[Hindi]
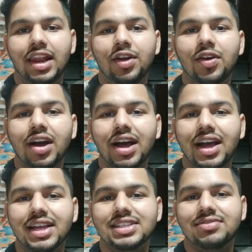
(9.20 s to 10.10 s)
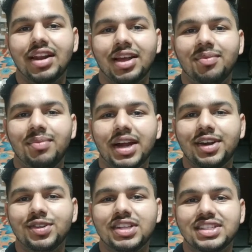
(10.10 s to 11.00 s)
हेलो गाइस वेलकम बैक
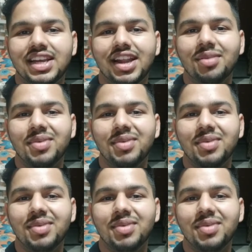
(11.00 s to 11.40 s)
टू दी चैनल